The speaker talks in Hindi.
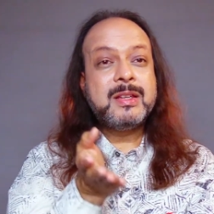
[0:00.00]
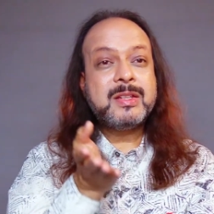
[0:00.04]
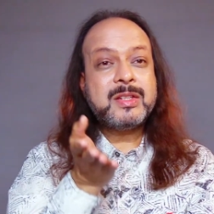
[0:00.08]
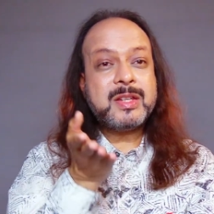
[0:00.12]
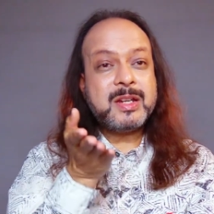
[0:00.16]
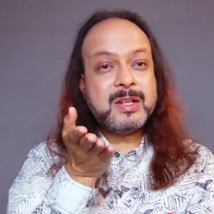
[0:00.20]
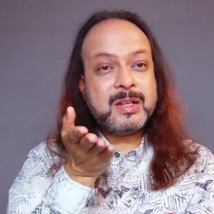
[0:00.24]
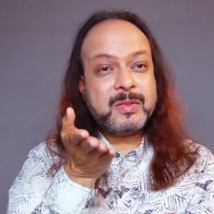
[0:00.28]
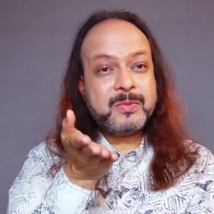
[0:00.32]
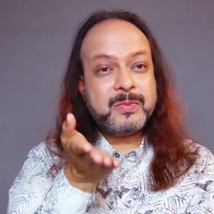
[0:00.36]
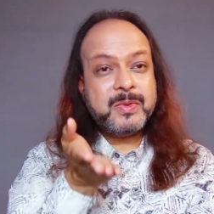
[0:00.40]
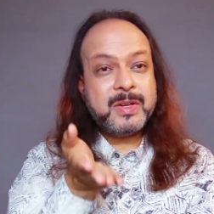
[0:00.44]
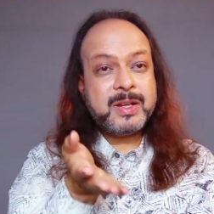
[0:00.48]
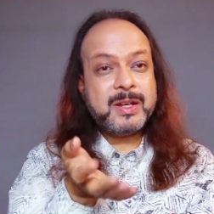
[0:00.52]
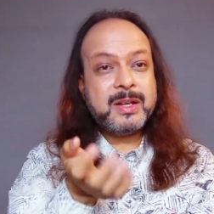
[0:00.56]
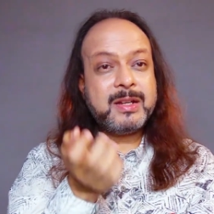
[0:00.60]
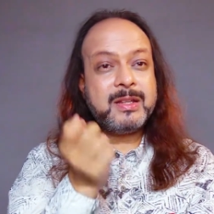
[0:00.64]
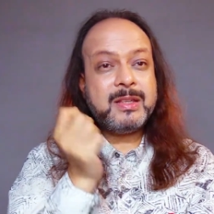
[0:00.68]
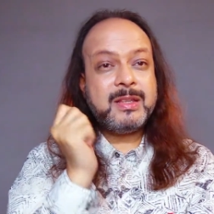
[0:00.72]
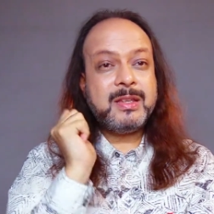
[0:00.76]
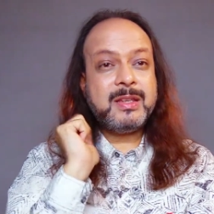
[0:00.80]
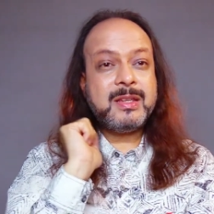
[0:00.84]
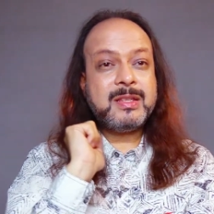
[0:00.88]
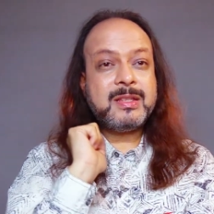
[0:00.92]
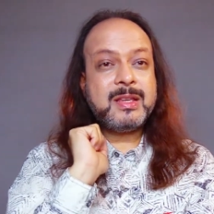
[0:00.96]
सर्टिफिकेट
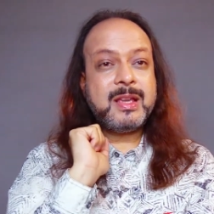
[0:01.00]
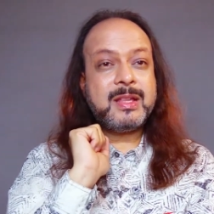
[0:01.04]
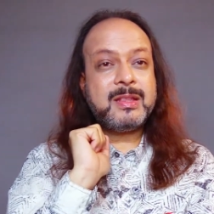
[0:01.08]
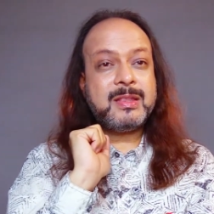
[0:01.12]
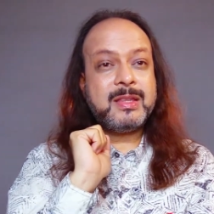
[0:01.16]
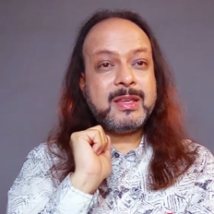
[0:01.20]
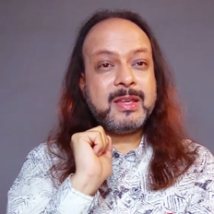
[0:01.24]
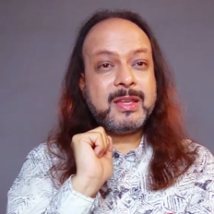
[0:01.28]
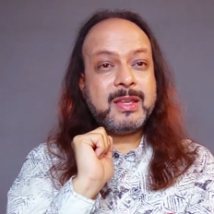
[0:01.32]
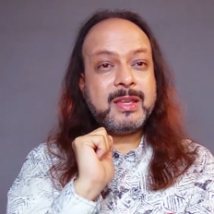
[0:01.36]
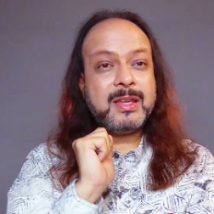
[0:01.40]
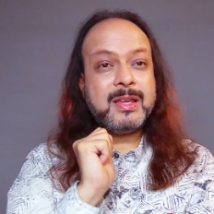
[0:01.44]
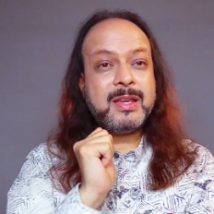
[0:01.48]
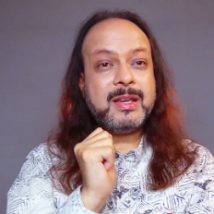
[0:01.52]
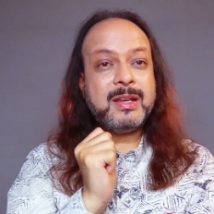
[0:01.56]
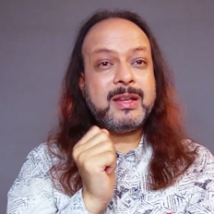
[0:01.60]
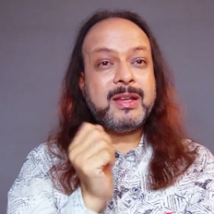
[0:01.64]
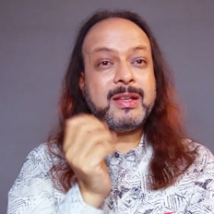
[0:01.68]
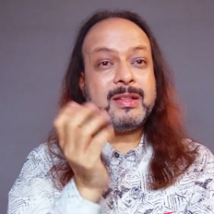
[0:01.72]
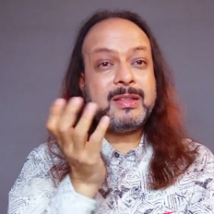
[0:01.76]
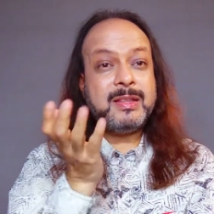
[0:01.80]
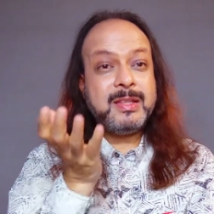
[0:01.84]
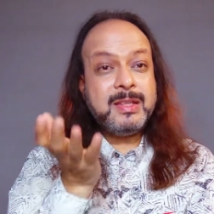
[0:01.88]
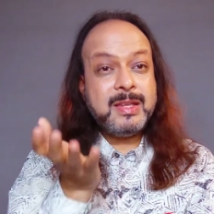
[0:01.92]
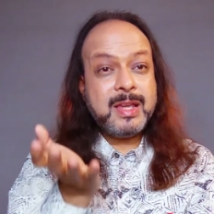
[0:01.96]
दिए जाते हैं
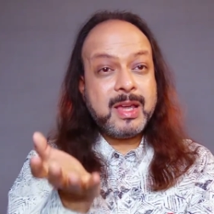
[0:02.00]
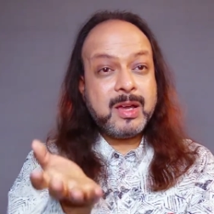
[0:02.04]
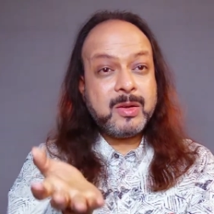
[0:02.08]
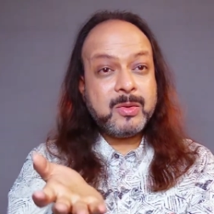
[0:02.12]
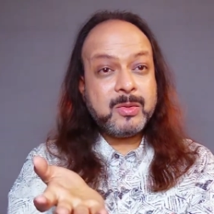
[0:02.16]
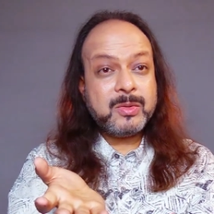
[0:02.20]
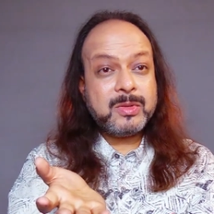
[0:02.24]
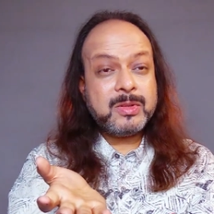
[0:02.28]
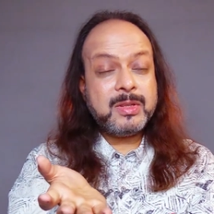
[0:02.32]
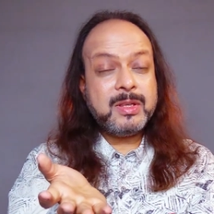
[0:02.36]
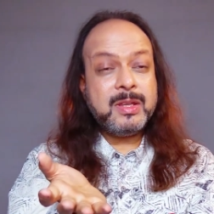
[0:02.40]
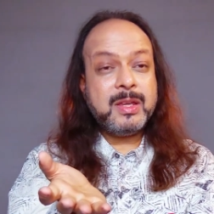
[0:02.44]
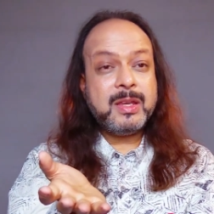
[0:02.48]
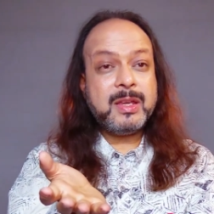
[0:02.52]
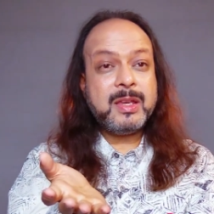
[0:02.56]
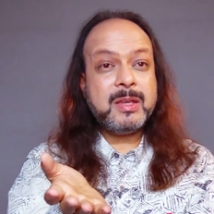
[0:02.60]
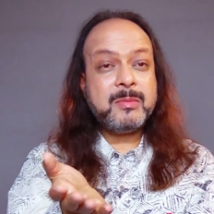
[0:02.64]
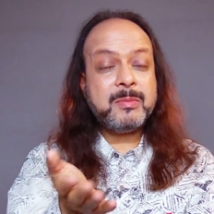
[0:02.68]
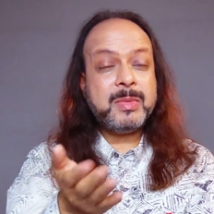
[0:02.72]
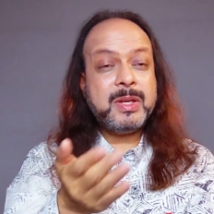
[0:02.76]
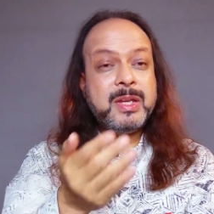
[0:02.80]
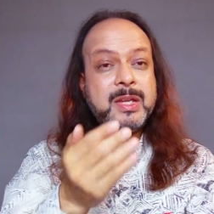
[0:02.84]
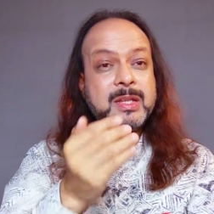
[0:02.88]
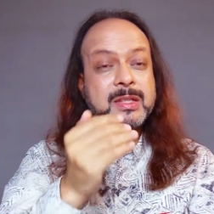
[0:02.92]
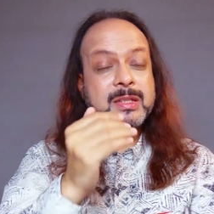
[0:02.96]
गद्दियाँ होती
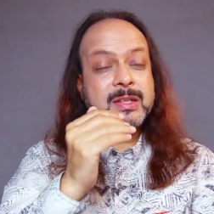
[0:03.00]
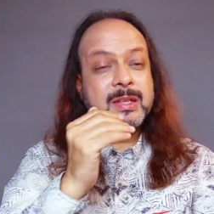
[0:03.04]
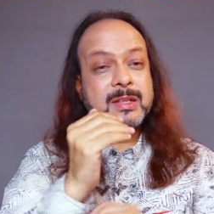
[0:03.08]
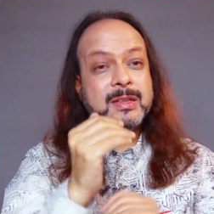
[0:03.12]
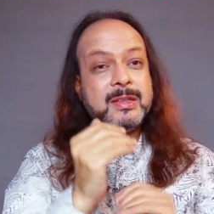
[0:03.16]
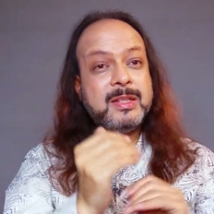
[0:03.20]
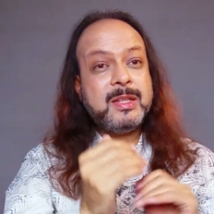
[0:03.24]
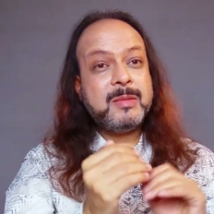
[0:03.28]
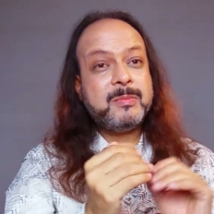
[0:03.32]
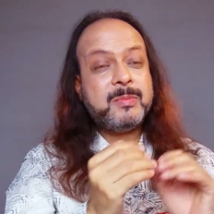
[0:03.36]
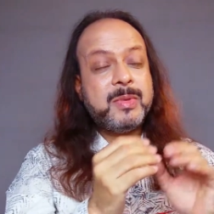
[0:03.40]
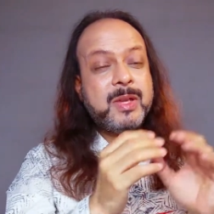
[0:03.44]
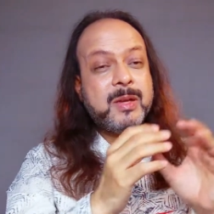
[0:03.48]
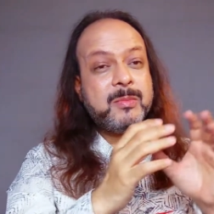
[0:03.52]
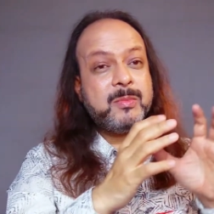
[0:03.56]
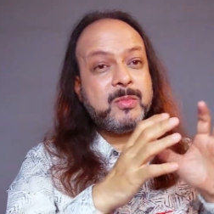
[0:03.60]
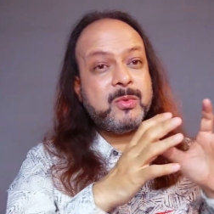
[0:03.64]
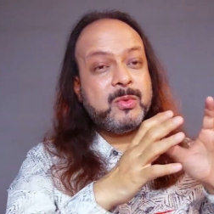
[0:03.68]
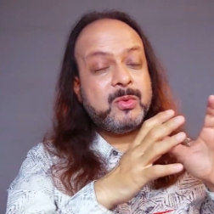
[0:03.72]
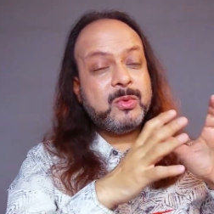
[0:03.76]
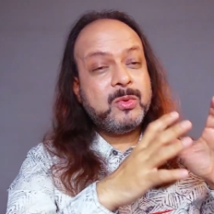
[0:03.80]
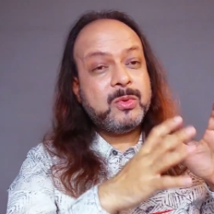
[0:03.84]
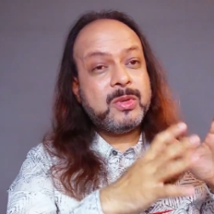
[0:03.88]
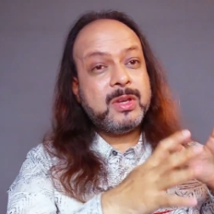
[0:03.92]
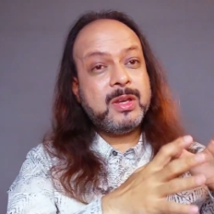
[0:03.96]
हैं भाई इस गद्दी पे अब
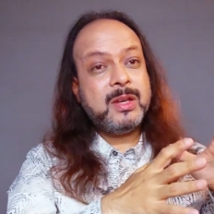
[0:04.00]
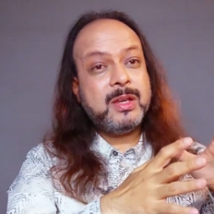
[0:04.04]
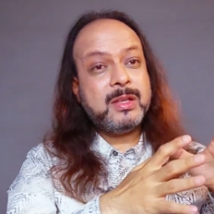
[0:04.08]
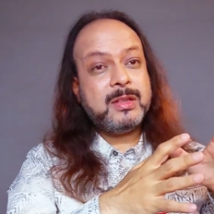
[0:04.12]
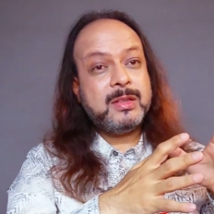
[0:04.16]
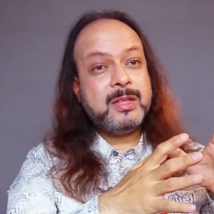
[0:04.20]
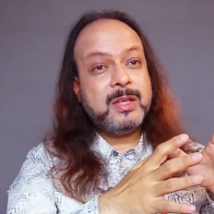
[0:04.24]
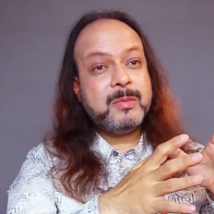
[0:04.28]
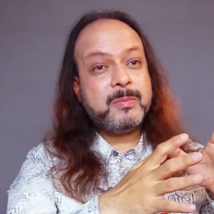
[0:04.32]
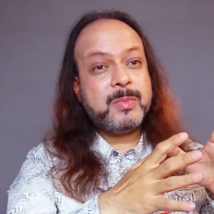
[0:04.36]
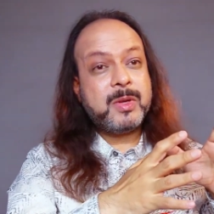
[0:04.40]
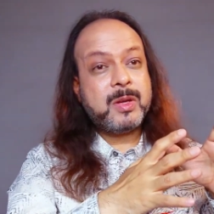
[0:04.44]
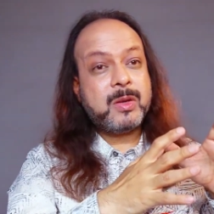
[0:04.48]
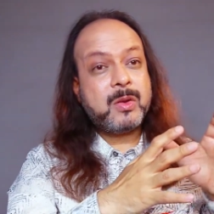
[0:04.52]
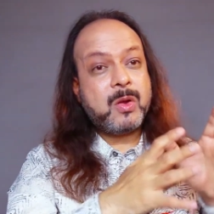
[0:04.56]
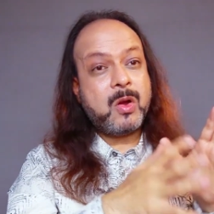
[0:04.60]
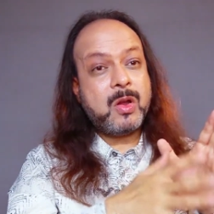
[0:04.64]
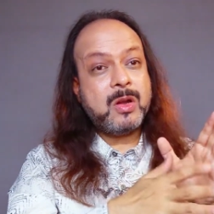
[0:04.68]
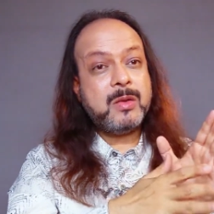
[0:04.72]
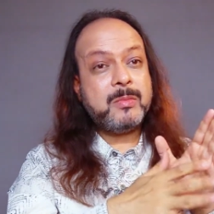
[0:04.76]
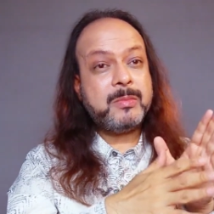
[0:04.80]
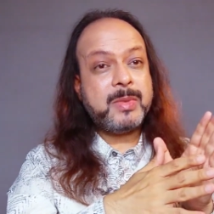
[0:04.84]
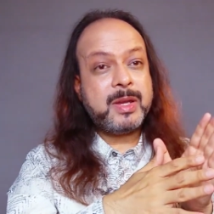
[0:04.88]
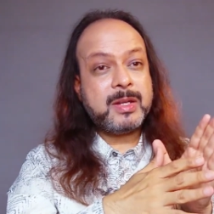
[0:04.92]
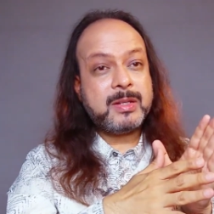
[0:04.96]
गुरु की गद्दी पे
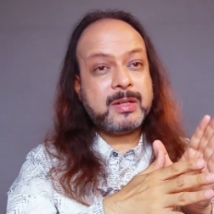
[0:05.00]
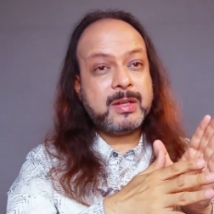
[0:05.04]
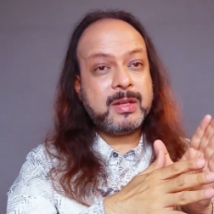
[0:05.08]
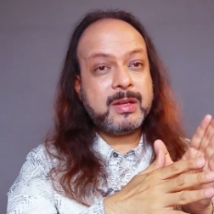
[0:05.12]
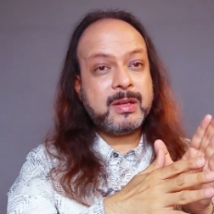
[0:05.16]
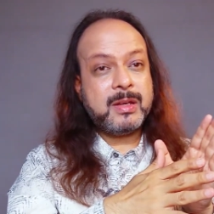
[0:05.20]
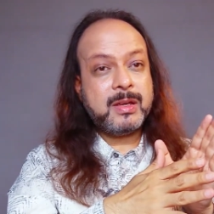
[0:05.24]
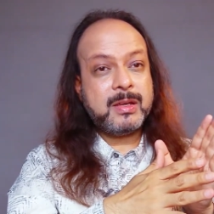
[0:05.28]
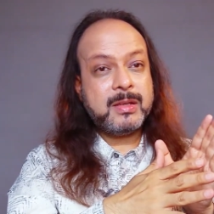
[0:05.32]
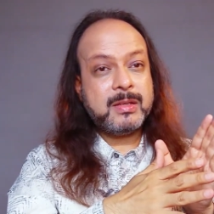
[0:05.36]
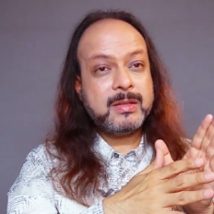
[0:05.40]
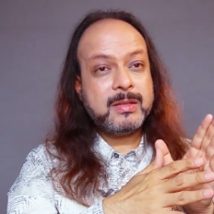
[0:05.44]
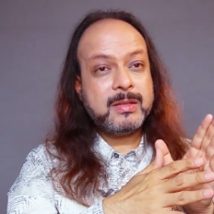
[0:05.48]
कौन बैठेगा